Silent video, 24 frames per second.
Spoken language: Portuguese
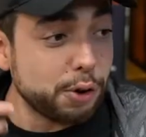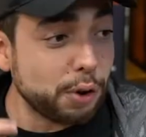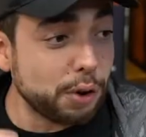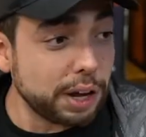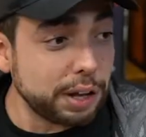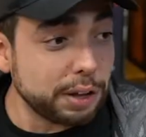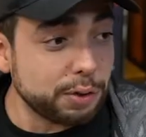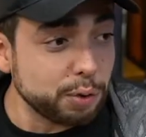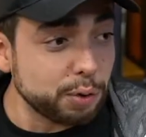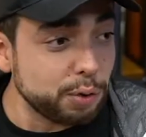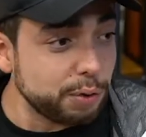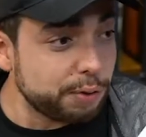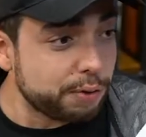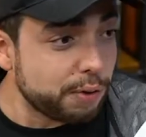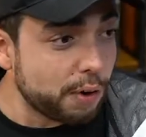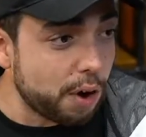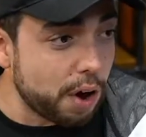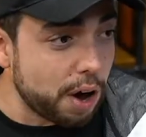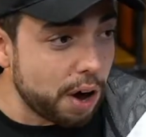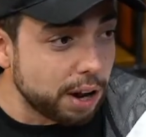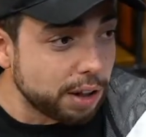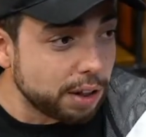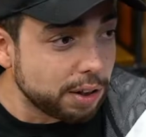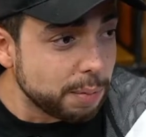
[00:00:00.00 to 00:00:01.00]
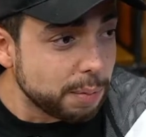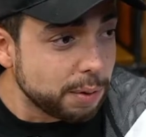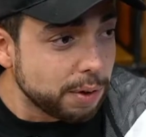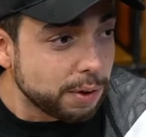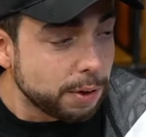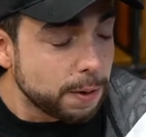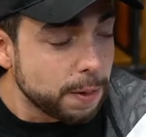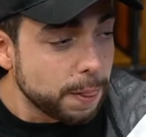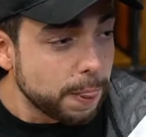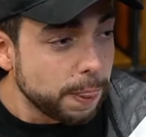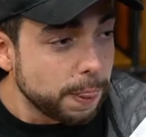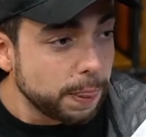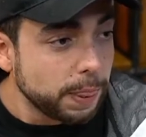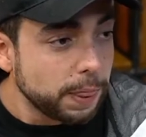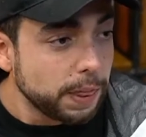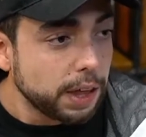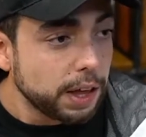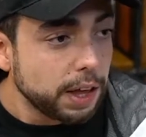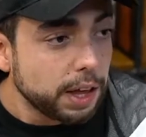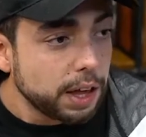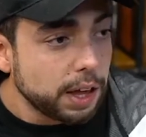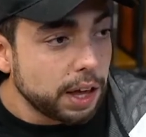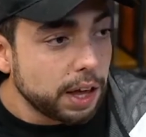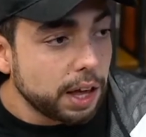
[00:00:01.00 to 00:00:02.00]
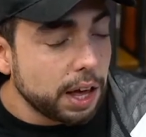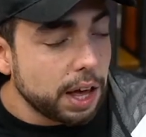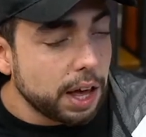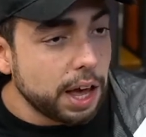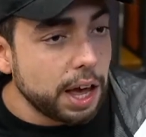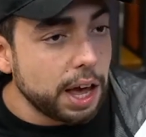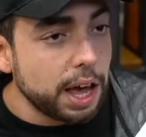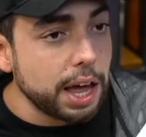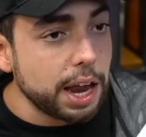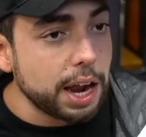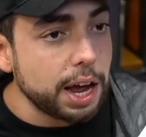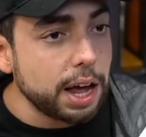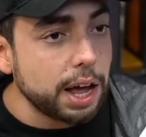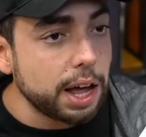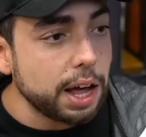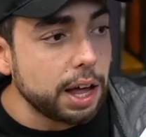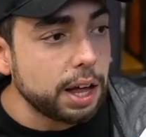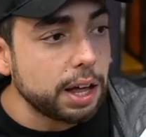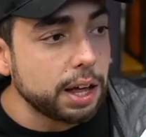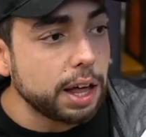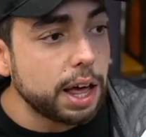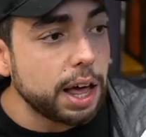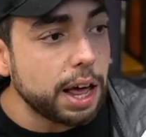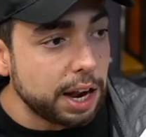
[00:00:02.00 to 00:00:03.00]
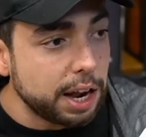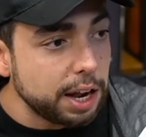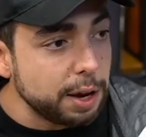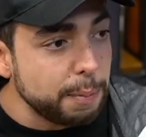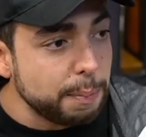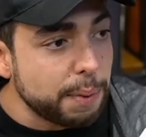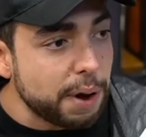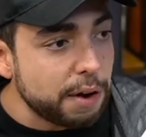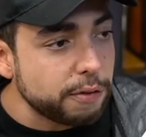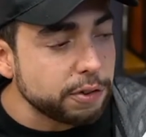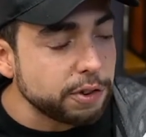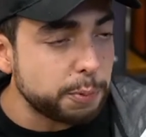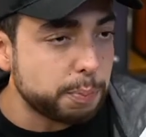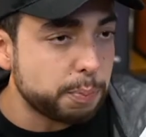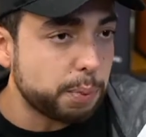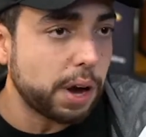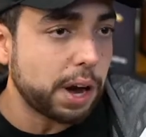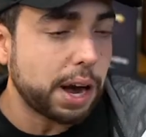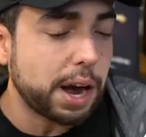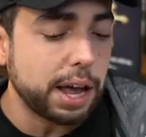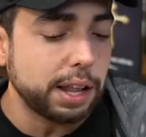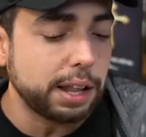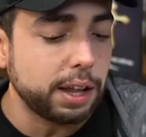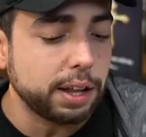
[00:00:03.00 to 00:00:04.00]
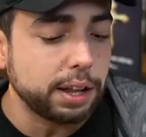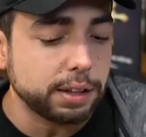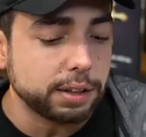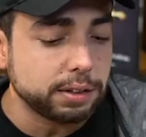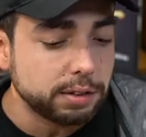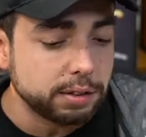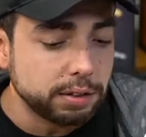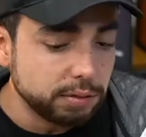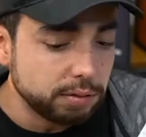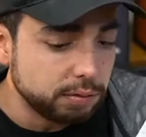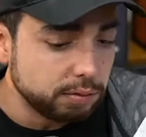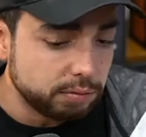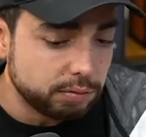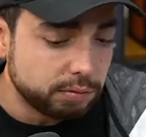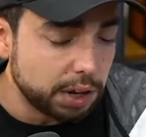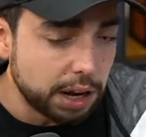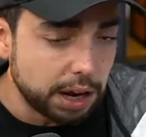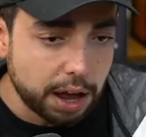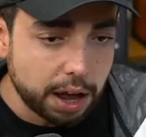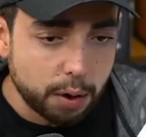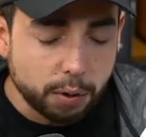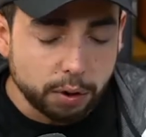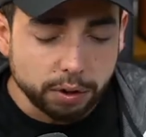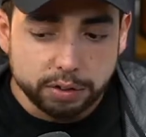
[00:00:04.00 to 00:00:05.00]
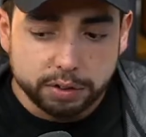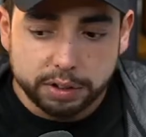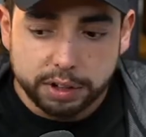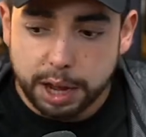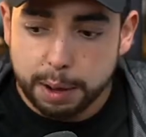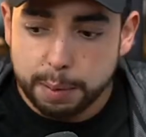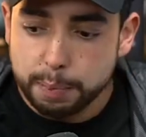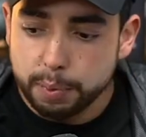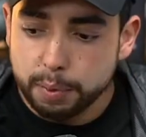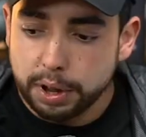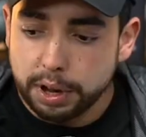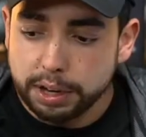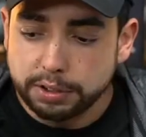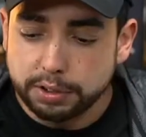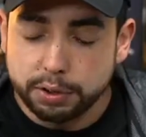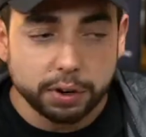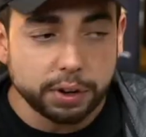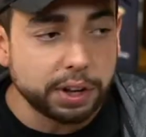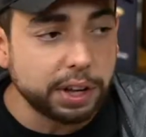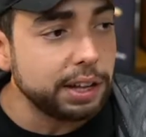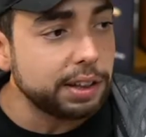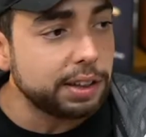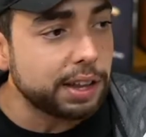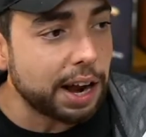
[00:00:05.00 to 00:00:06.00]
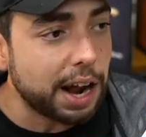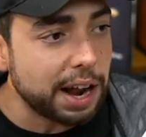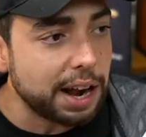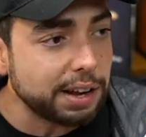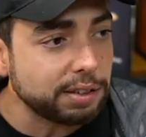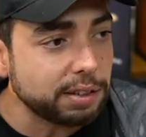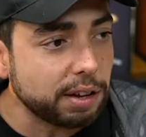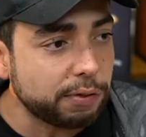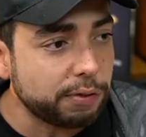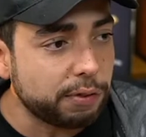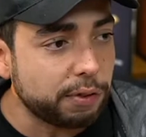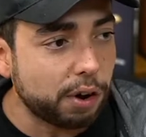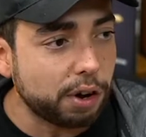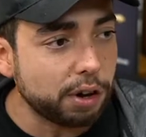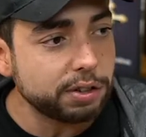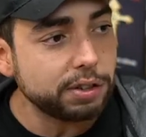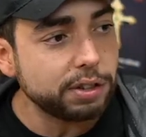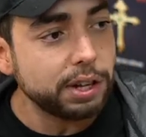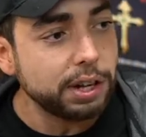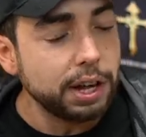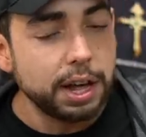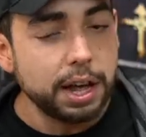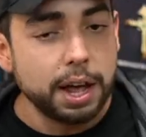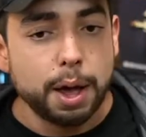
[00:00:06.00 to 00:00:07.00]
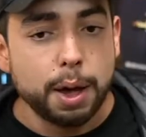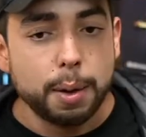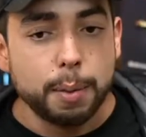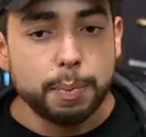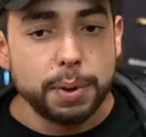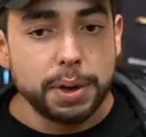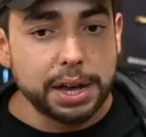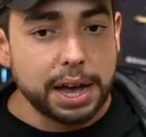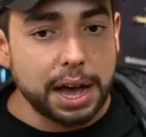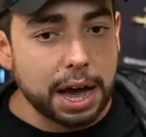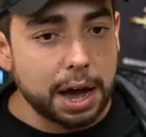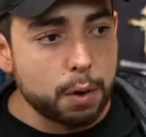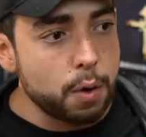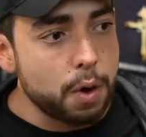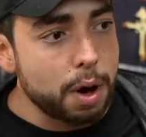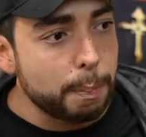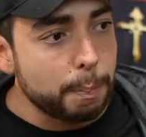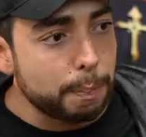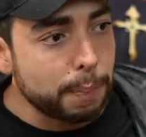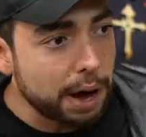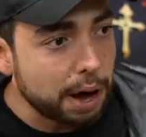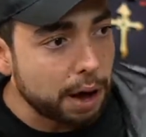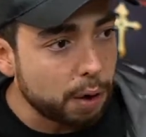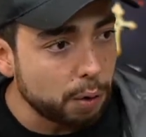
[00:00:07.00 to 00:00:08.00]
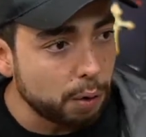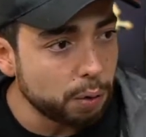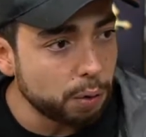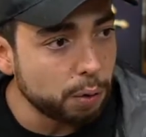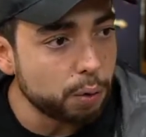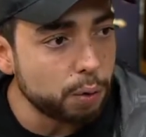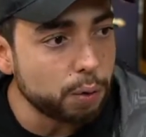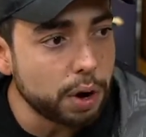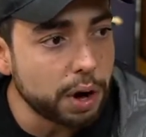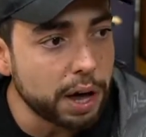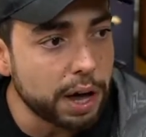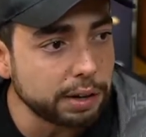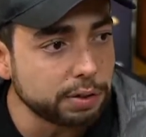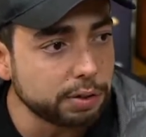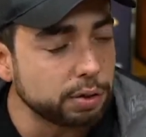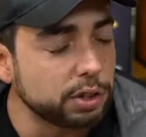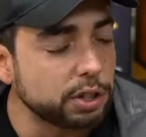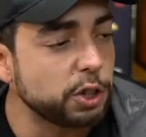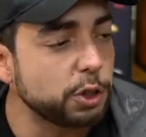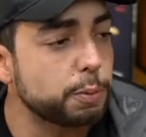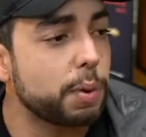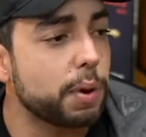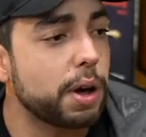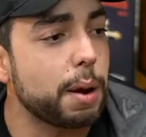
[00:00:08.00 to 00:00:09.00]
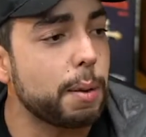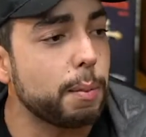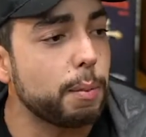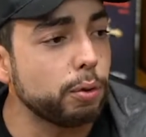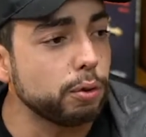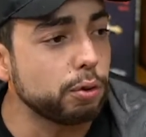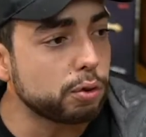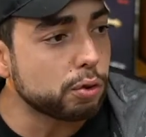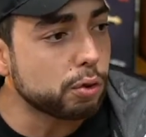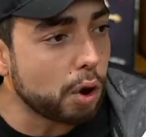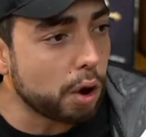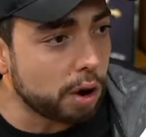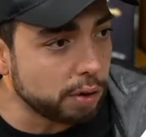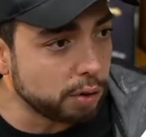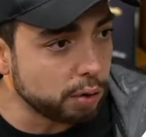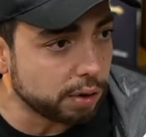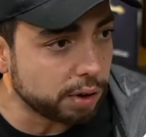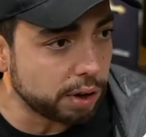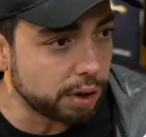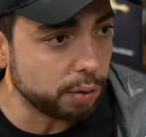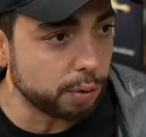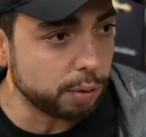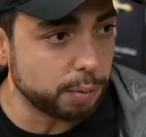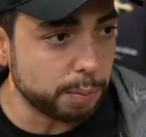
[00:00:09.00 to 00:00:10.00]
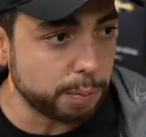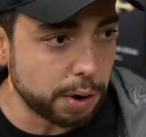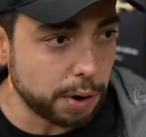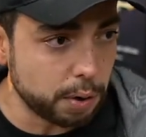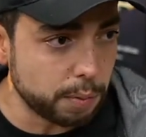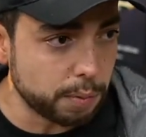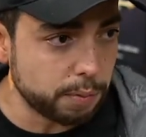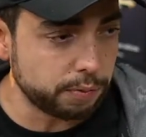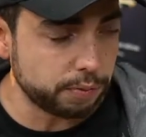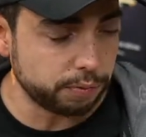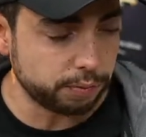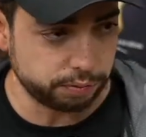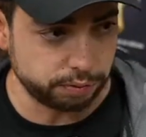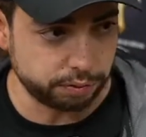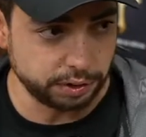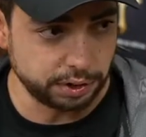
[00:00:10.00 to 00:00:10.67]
Aí joguei tudo fora. Qual que era o trampo deles? Era, era limpar, tipo, a cada, sei lá, quanto tempo, eles tinham que entrar nessa fossa, pegar com a pau o resto que, tipo, era muito sólido que não, pra não